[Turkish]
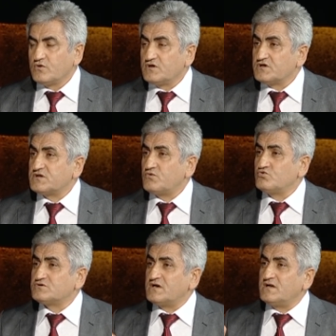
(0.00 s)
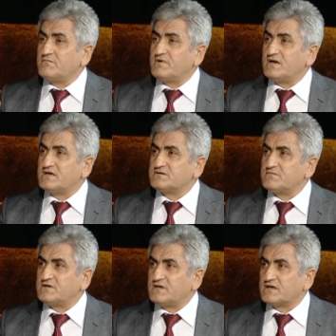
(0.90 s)
İşte üzerliğin
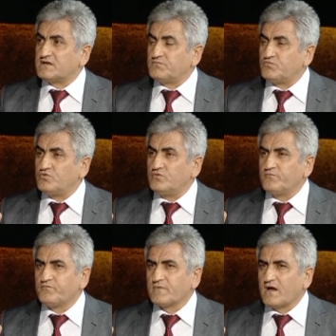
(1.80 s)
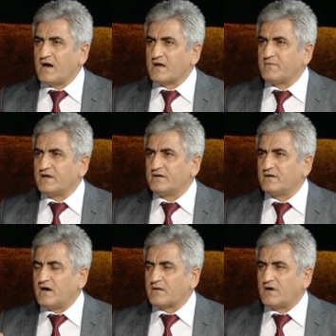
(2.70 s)
birleşimindeki bu harmalin,
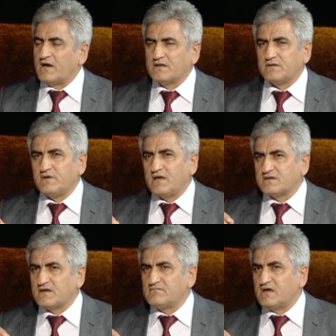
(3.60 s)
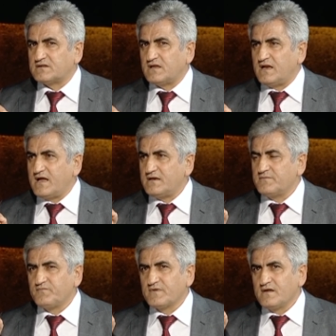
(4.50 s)
harmalan gibi etken maddeler
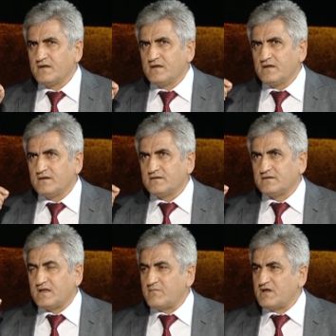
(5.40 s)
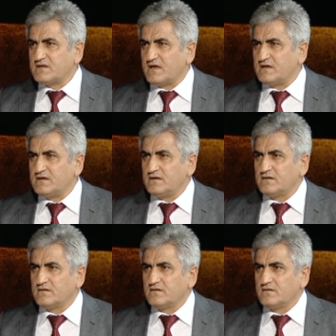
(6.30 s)
DMT'nin
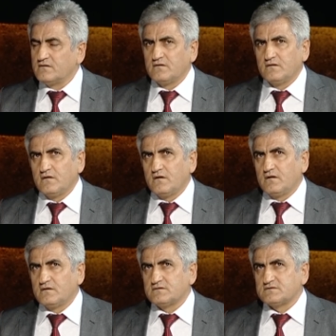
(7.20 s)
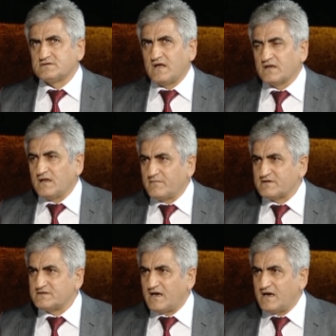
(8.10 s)

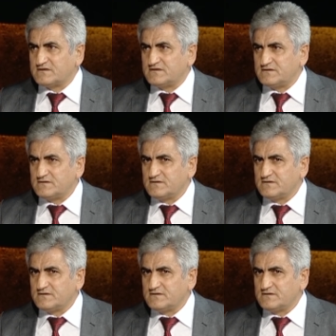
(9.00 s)
salgılanmasını artırır.